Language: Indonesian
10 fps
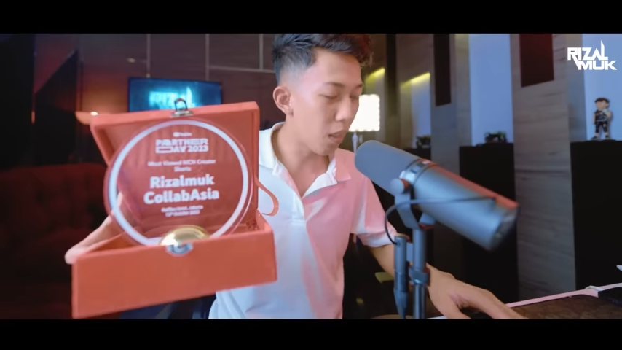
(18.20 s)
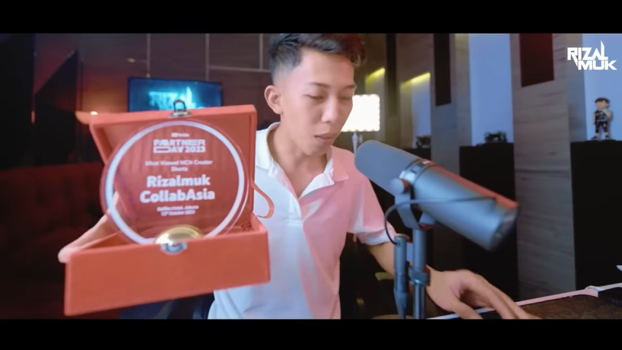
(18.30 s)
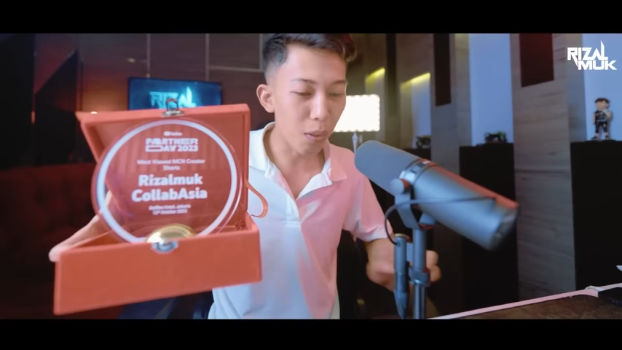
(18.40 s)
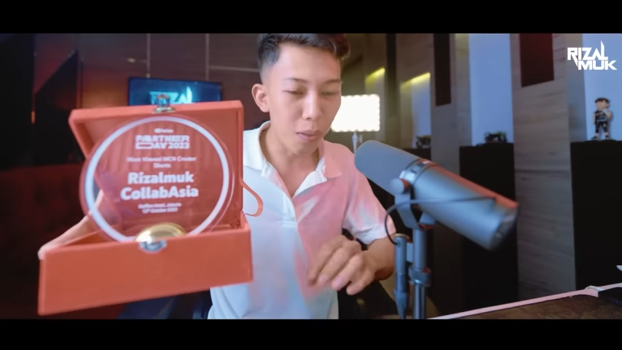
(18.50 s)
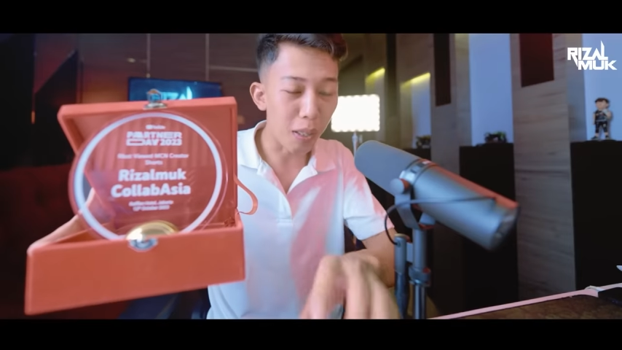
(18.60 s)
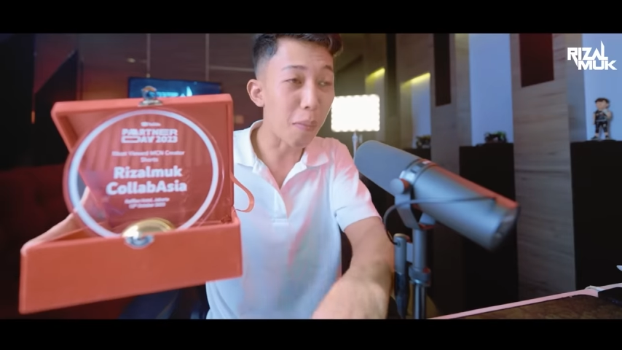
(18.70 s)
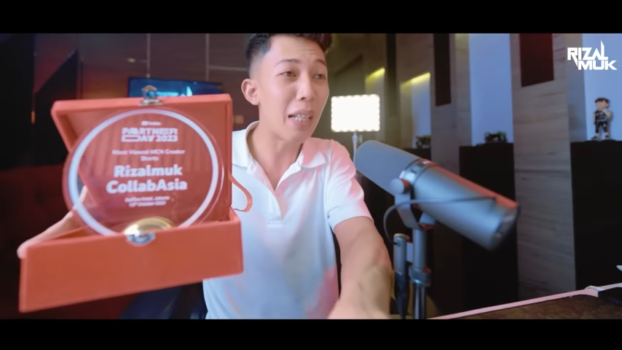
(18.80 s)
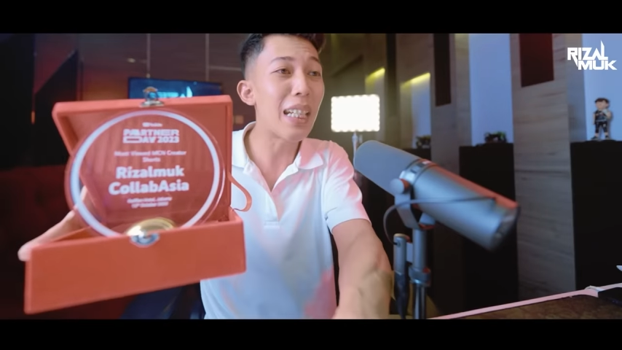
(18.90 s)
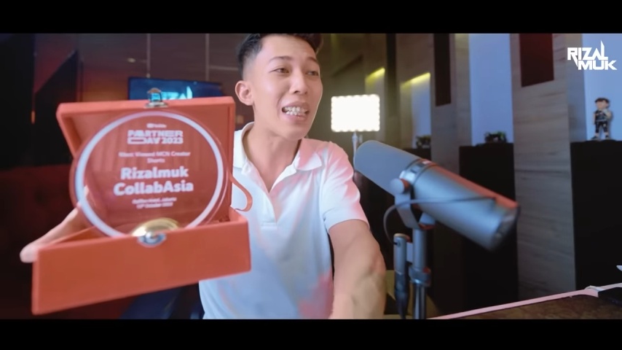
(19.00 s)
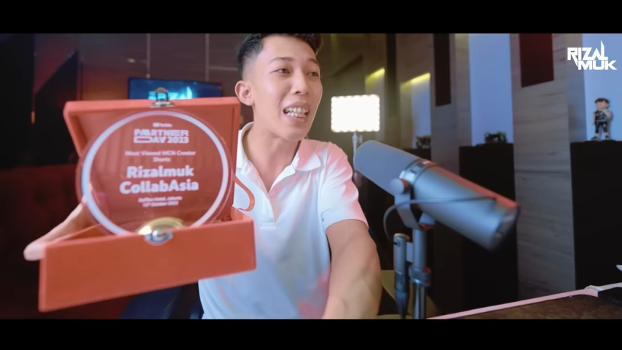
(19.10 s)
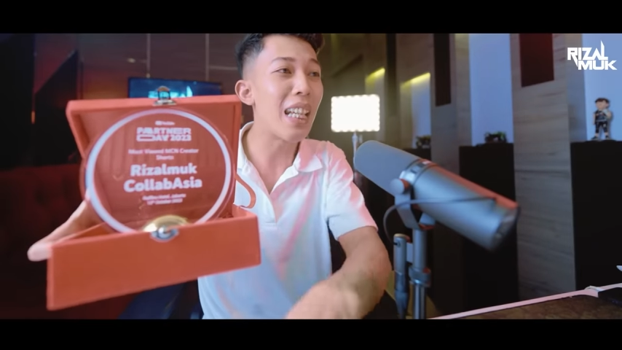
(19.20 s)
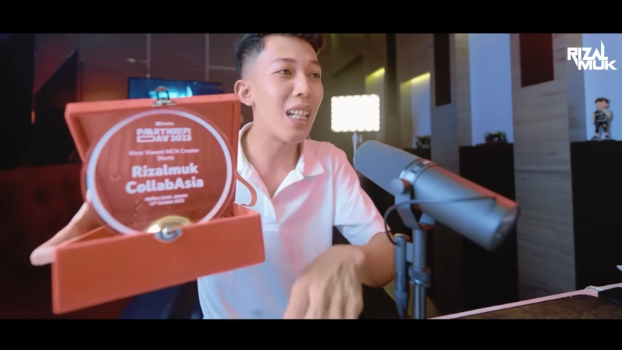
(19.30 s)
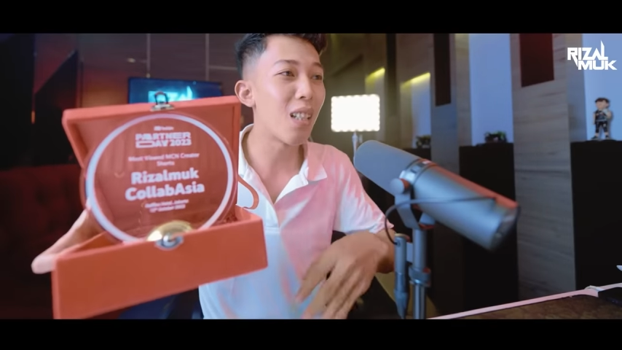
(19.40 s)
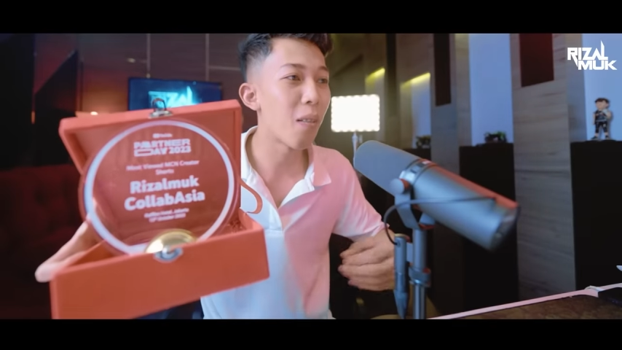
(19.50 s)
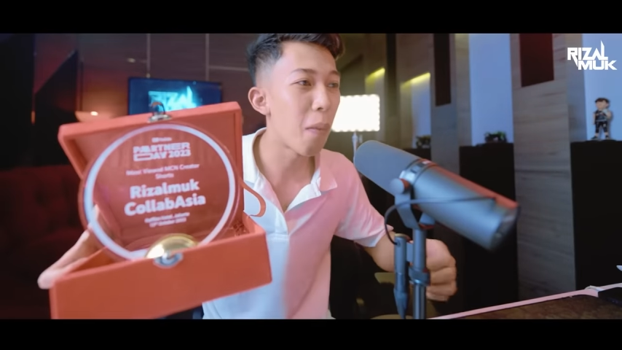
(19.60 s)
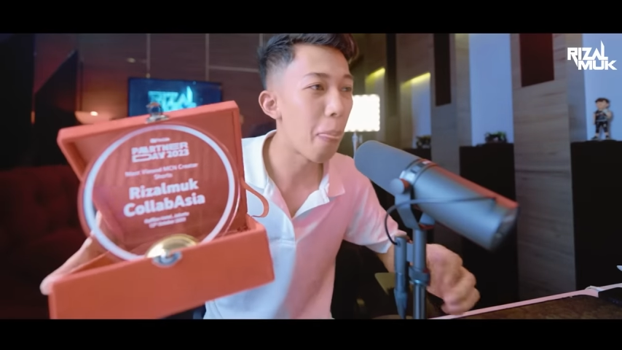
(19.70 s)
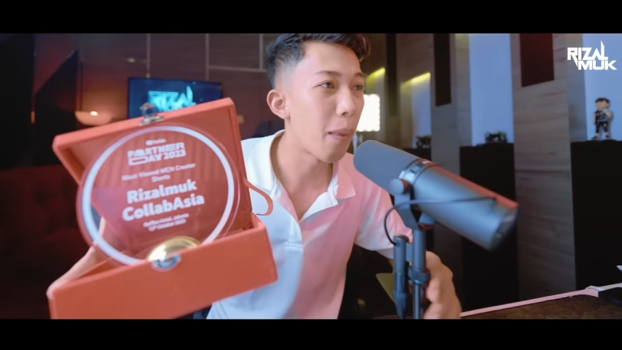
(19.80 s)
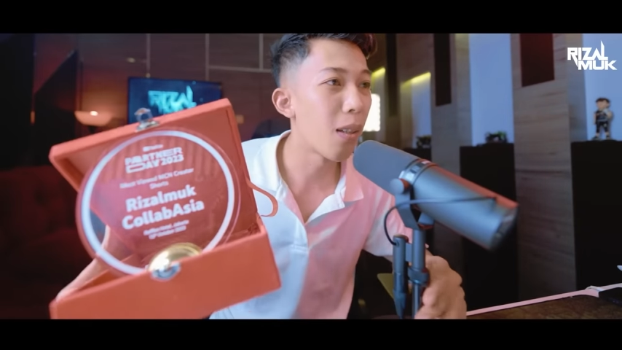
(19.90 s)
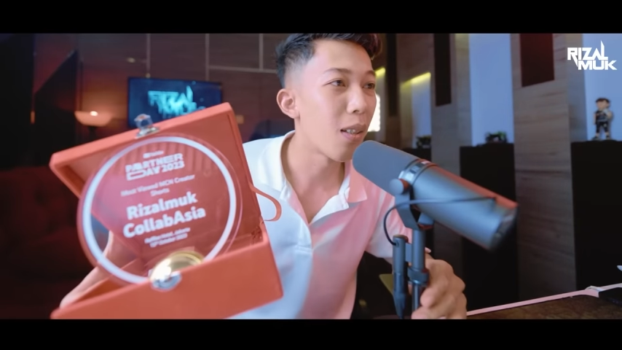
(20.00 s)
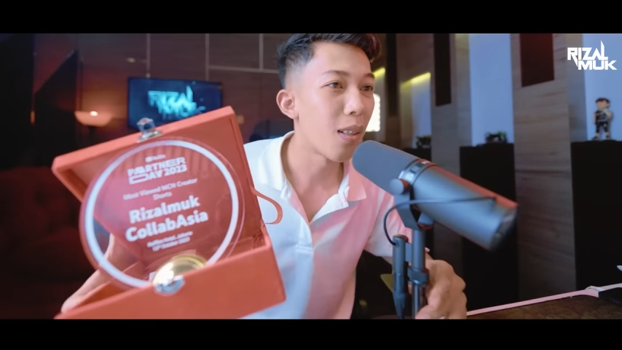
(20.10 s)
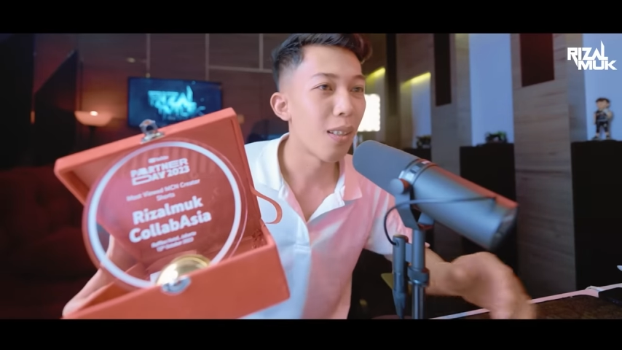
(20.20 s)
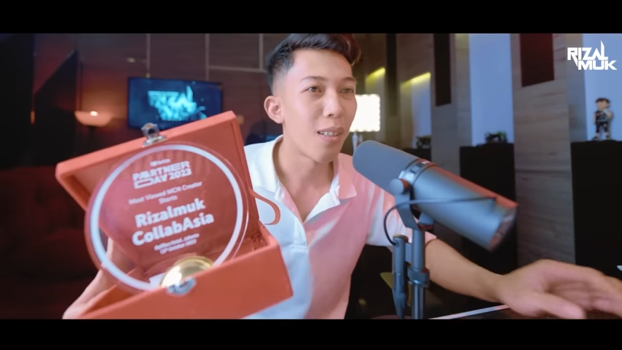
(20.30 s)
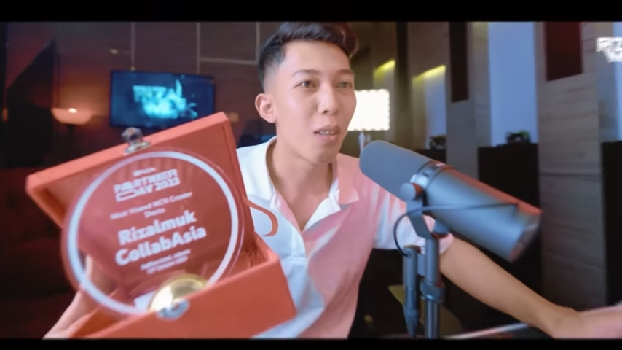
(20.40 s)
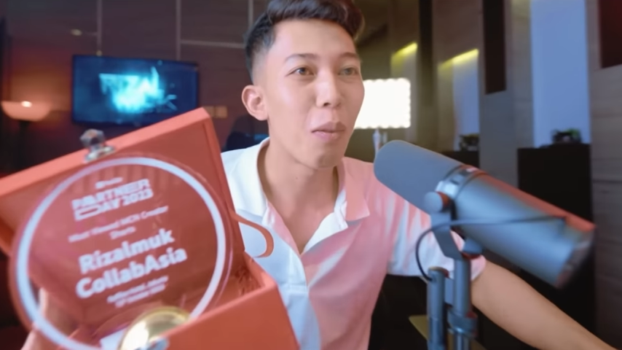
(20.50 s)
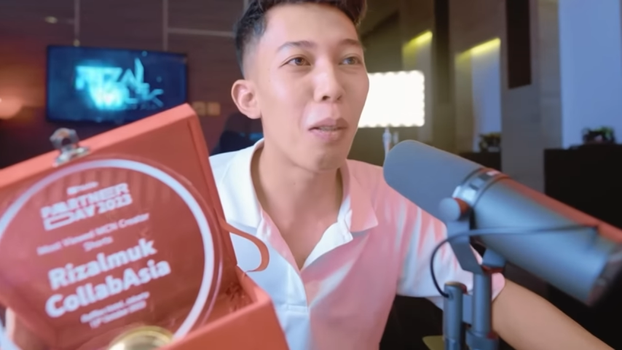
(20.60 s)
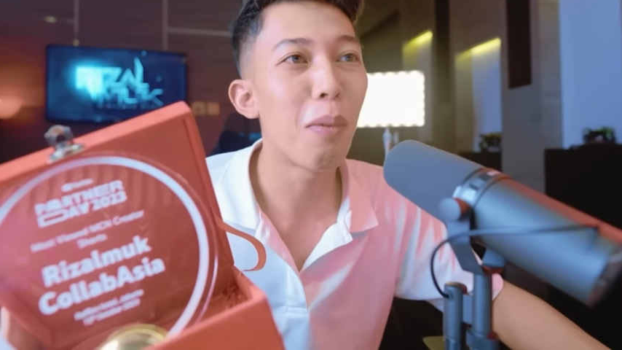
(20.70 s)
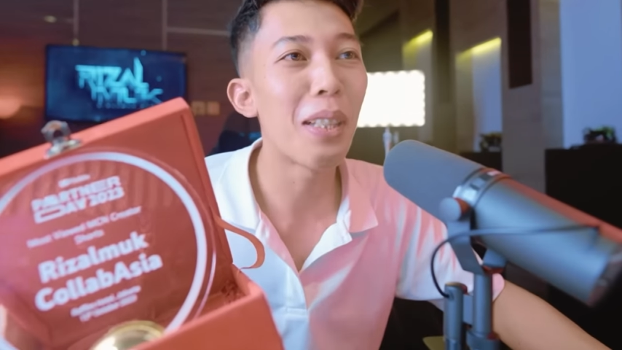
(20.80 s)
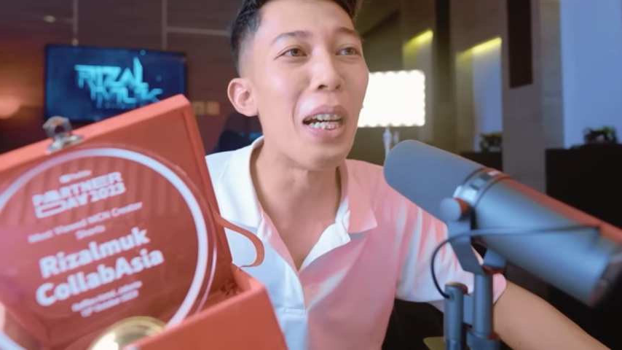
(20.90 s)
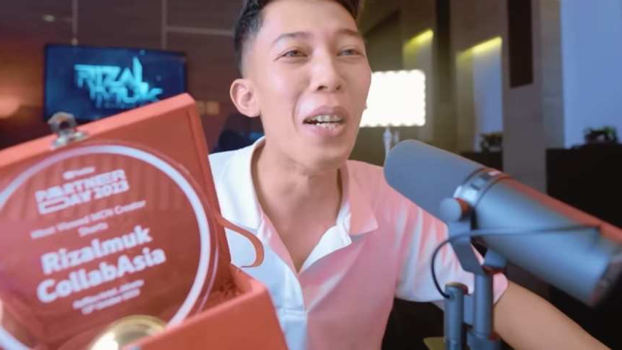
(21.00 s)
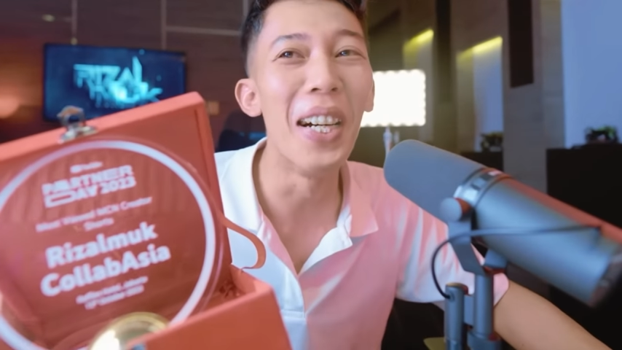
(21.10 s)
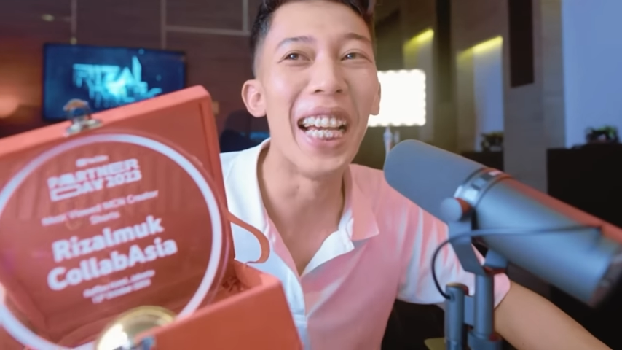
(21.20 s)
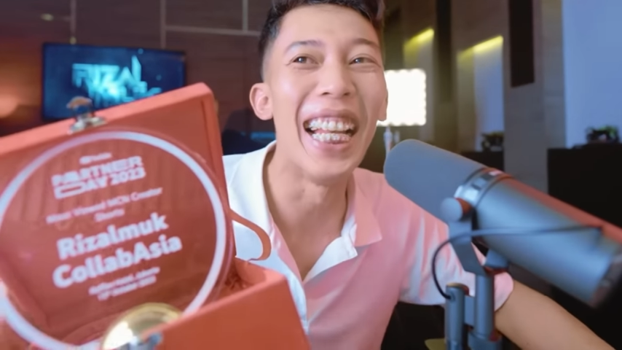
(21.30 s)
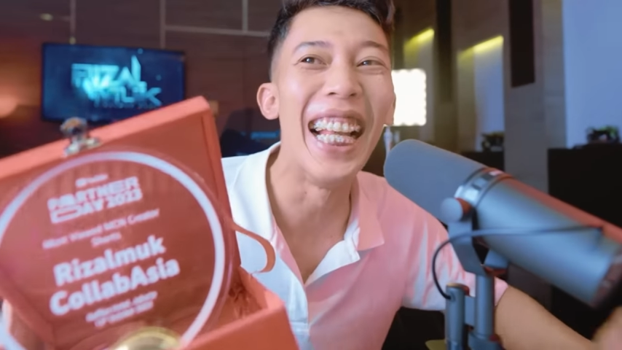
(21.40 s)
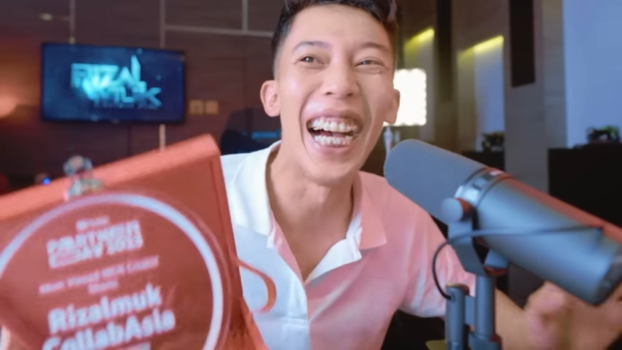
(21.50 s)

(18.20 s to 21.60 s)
harusnya udah nggak panas lah ya Coba aku baca komen